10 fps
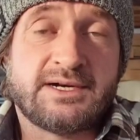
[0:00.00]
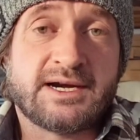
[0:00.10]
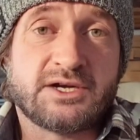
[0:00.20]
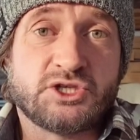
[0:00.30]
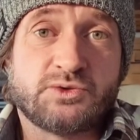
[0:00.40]
la,
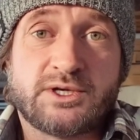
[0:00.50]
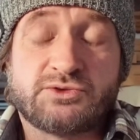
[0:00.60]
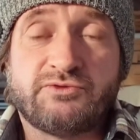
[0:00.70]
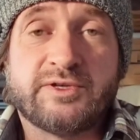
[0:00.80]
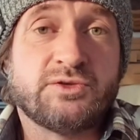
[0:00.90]
région et
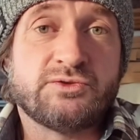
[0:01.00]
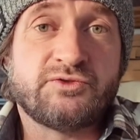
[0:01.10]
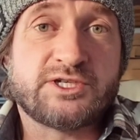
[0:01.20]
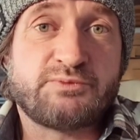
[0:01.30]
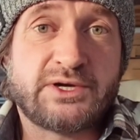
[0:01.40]
trouver de
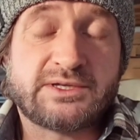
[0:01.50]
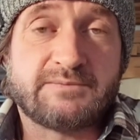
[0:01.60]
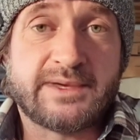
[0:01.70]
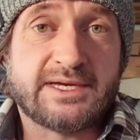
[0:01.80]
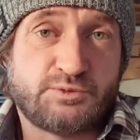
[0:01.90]
nouveaux spots,
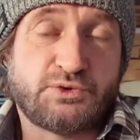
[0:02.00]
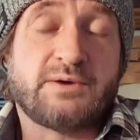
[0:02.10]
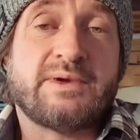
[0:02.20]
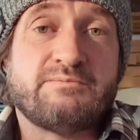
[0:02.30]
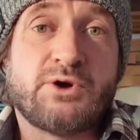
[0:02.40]
mais je pourrais
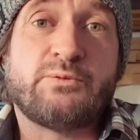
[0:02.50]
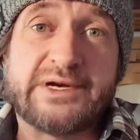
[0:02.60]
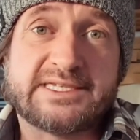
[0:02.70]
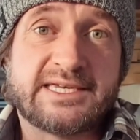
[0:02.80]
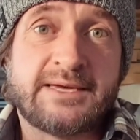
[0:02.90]
même m'en
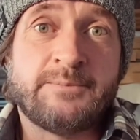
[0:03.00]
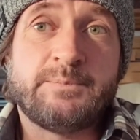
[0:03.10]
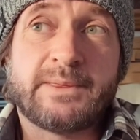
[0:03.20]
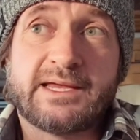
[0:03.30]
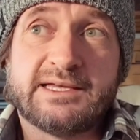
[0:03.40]
passer
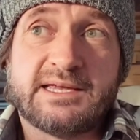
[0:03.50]
et